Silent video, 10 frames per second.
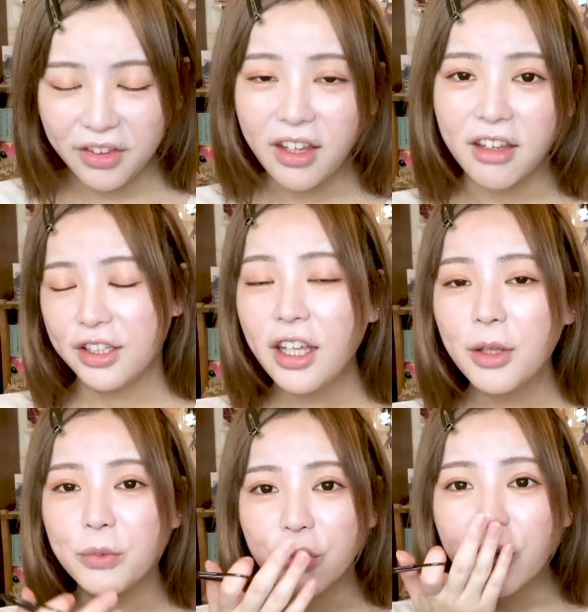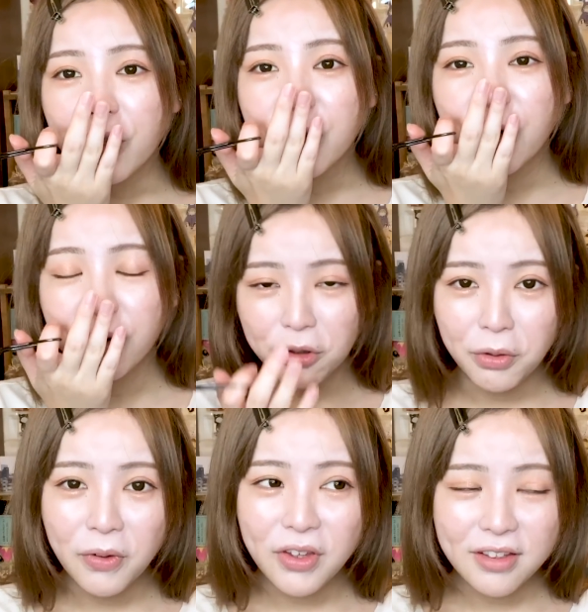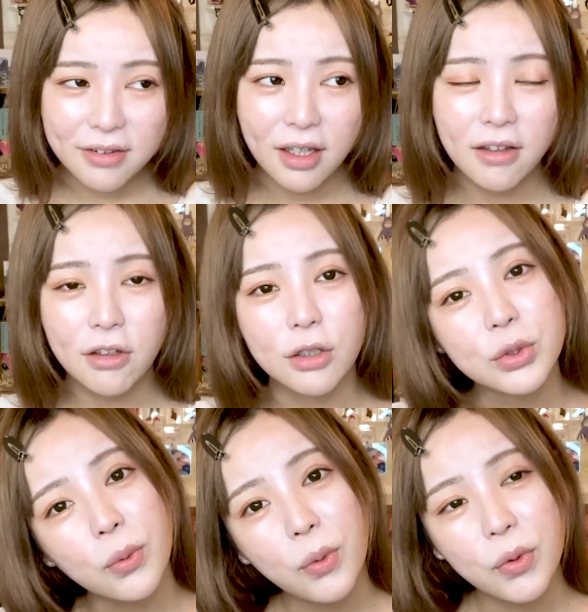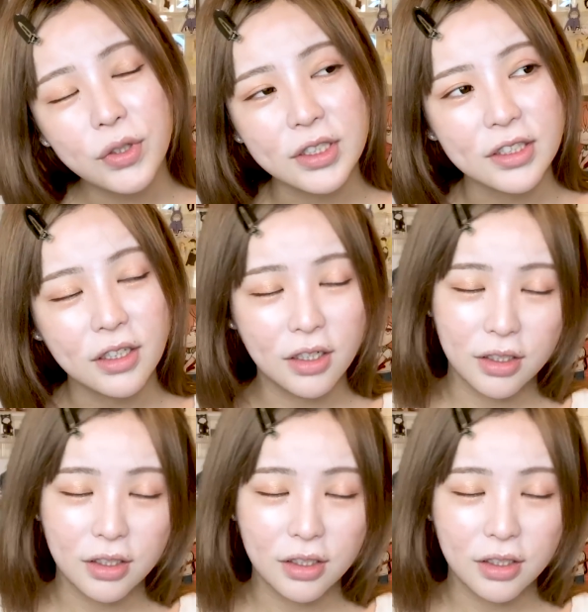で、ゲームをこう横でさ、なんかちょこんってしな